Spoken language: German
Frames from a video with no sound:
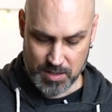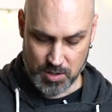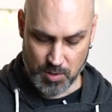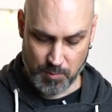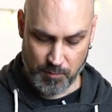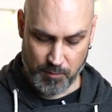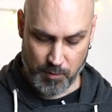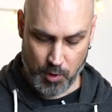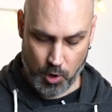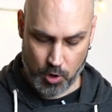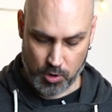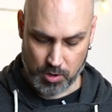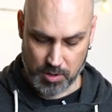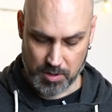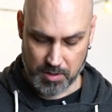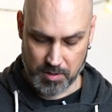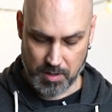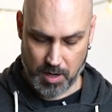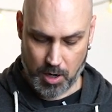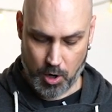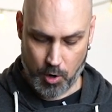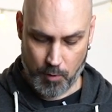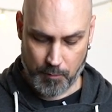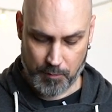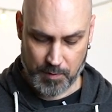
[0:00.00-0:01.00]
zum
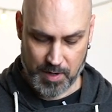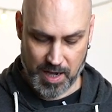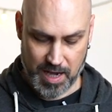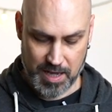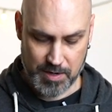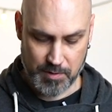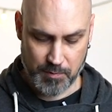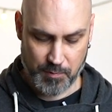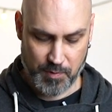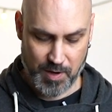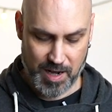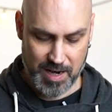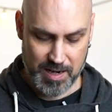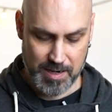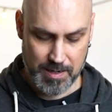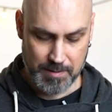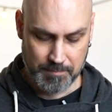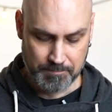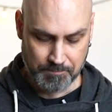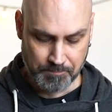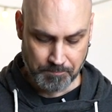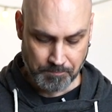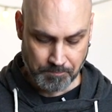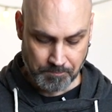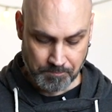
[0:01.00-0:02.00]
Vloggen, auf keinen
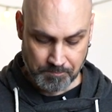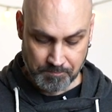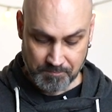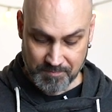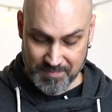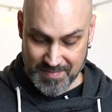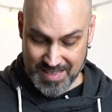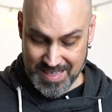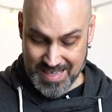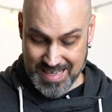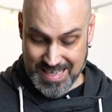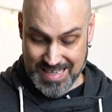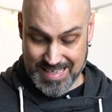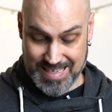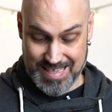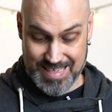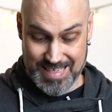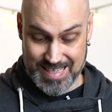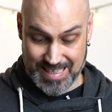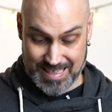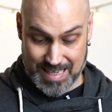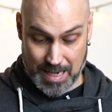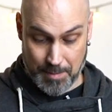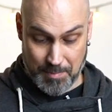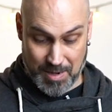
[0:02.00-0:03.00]
Fall.
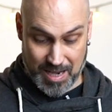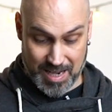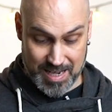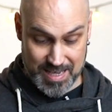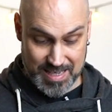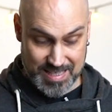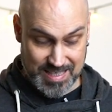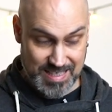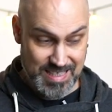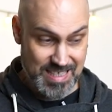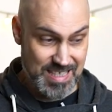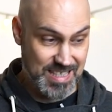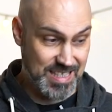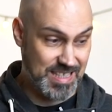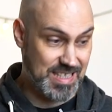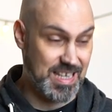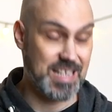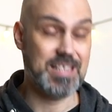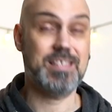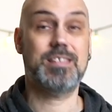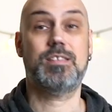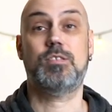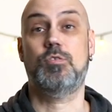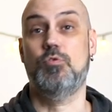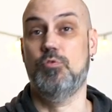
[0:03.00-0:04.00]
Diese Kamera ist nicht
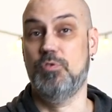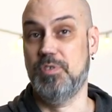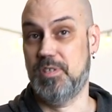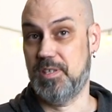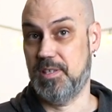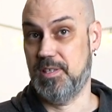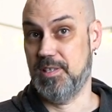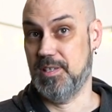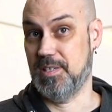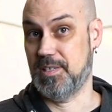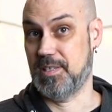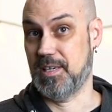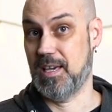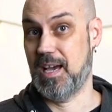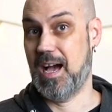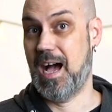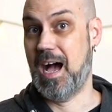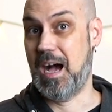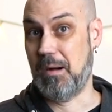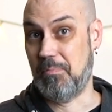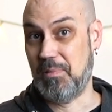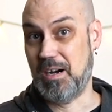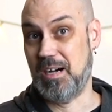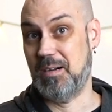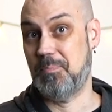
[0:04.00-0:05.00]
ganz günstig,
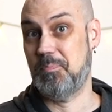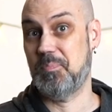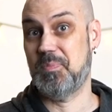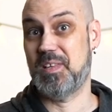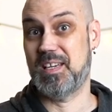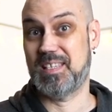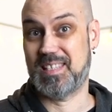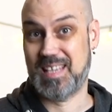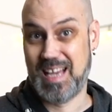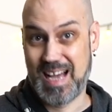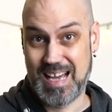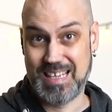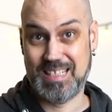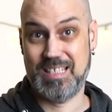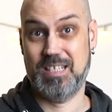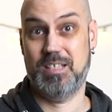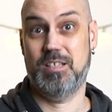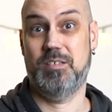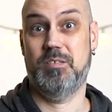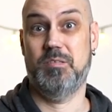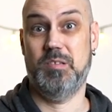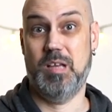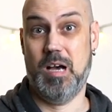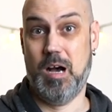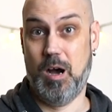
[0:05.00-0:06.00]
aber das
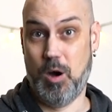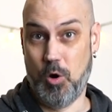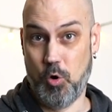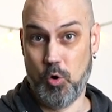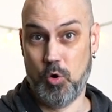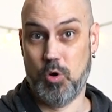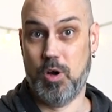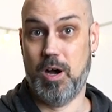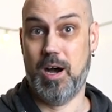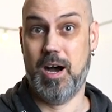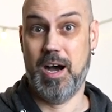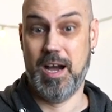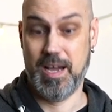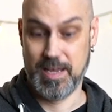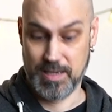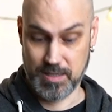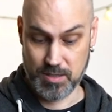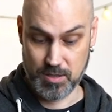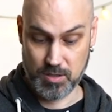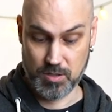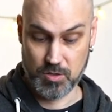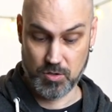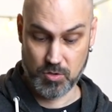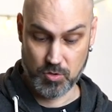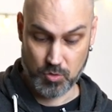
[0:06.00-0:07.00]
hat auch
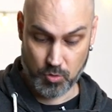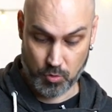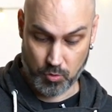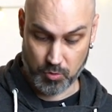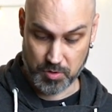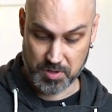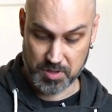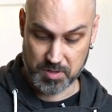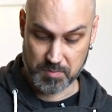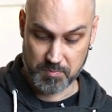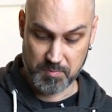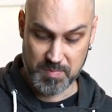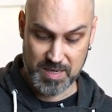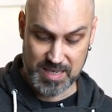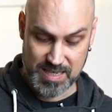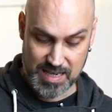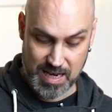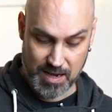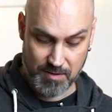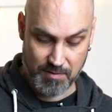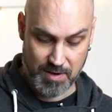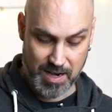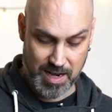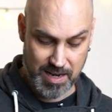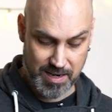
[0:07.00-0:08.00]
einen Grund.
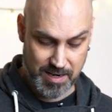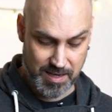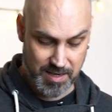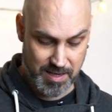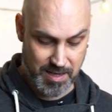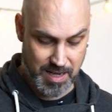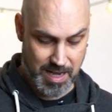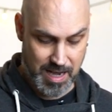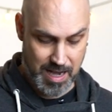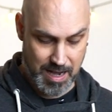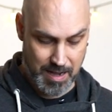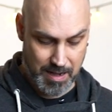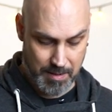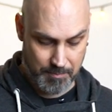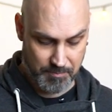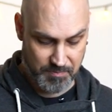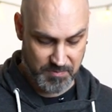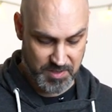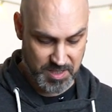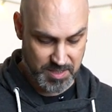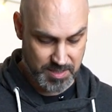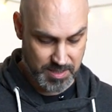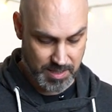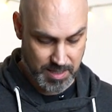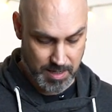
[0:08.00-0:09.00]
Mittlerweile
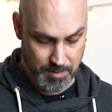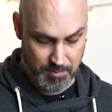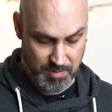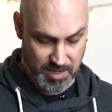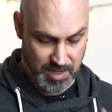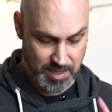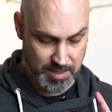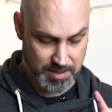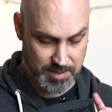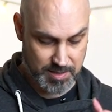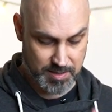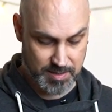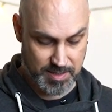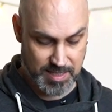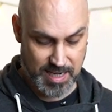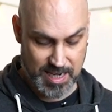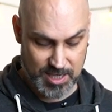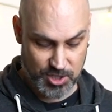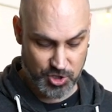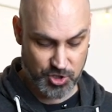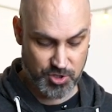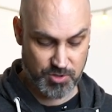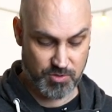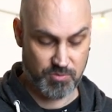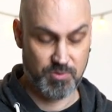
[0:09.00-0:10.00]
haben diese Kameras ein
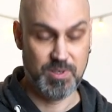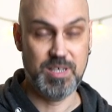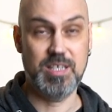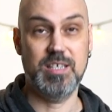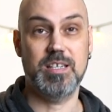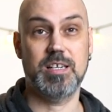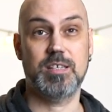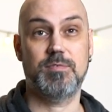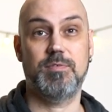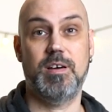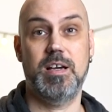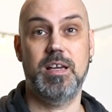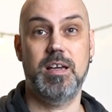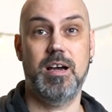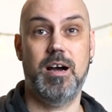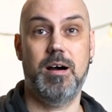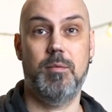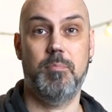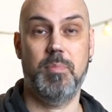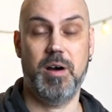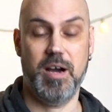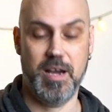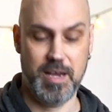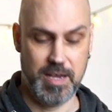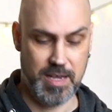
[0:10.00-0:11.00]
Touchscreen, das war
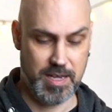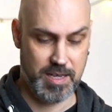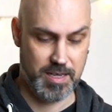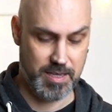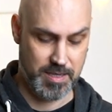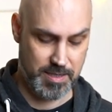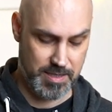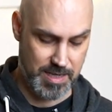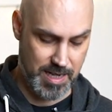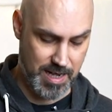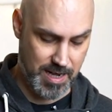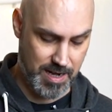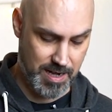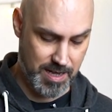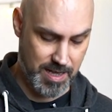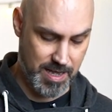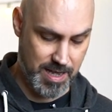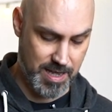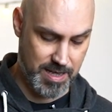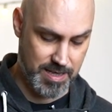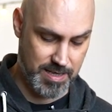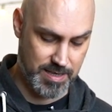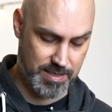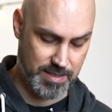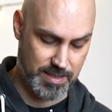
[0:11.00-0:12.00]
ja bei der
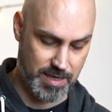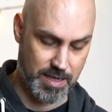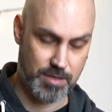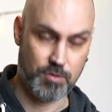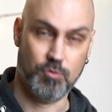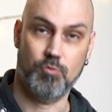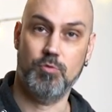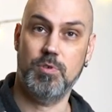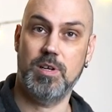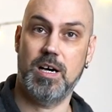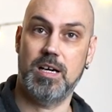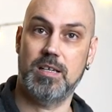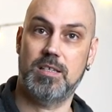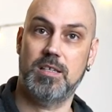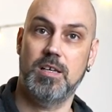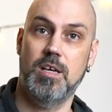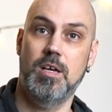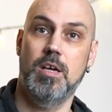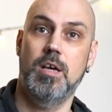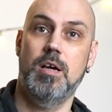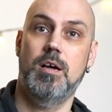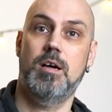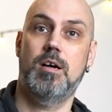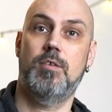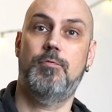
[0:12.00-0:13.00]

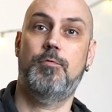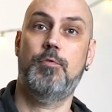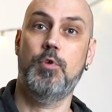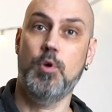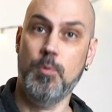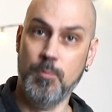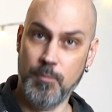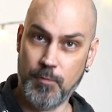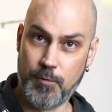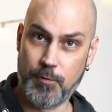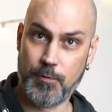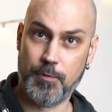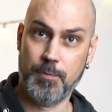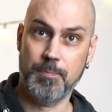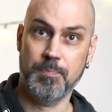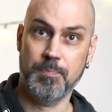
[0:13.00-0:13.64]
RX105